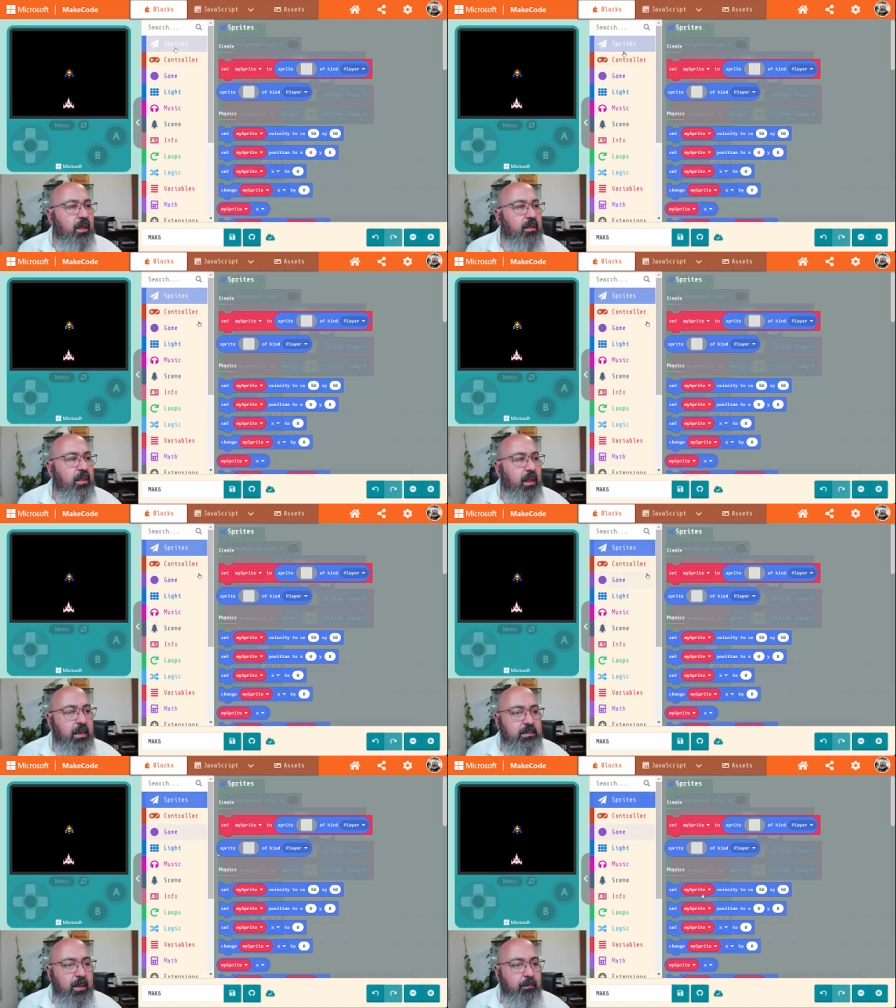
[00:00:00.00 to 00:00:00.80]
a
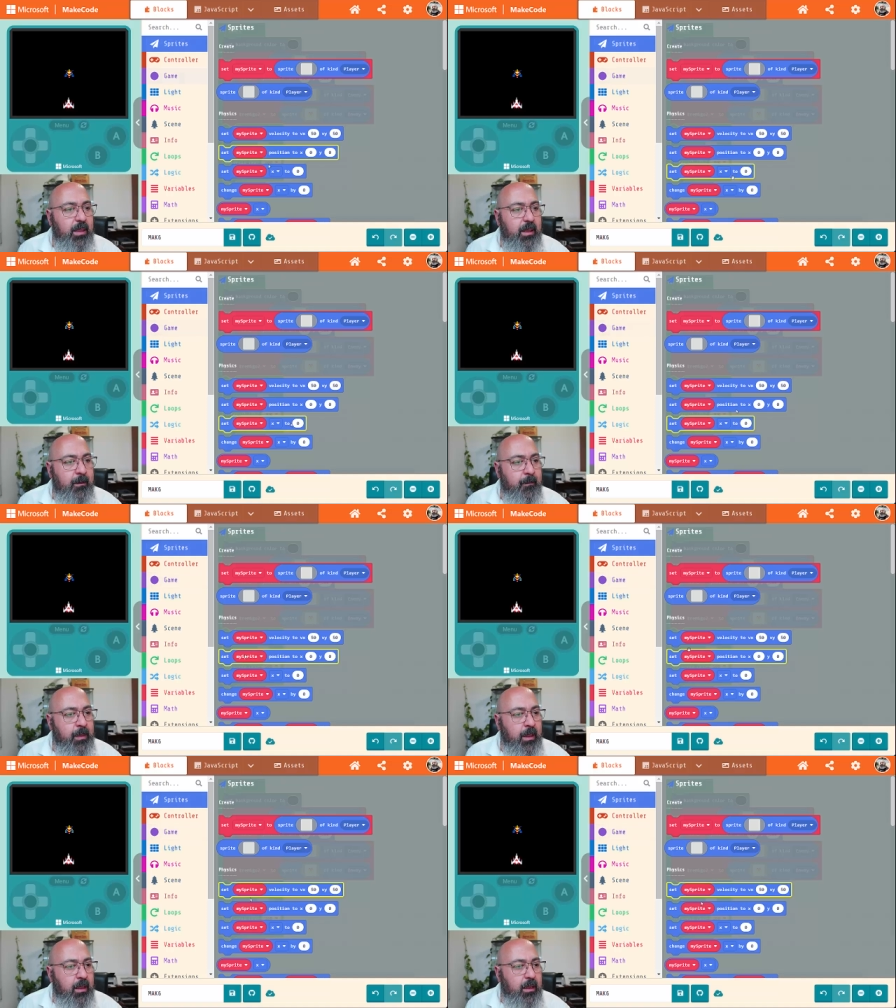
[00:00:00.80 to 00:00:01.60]
decirles también
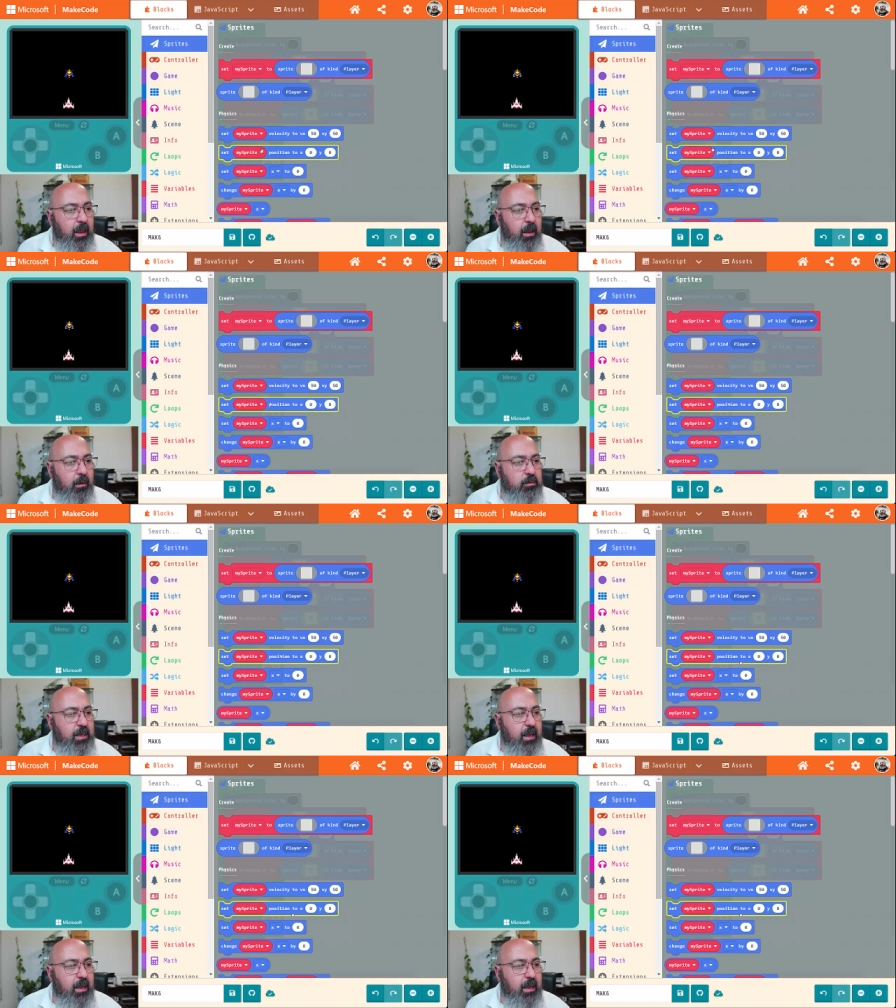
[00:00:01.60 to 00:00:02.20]
que le vamos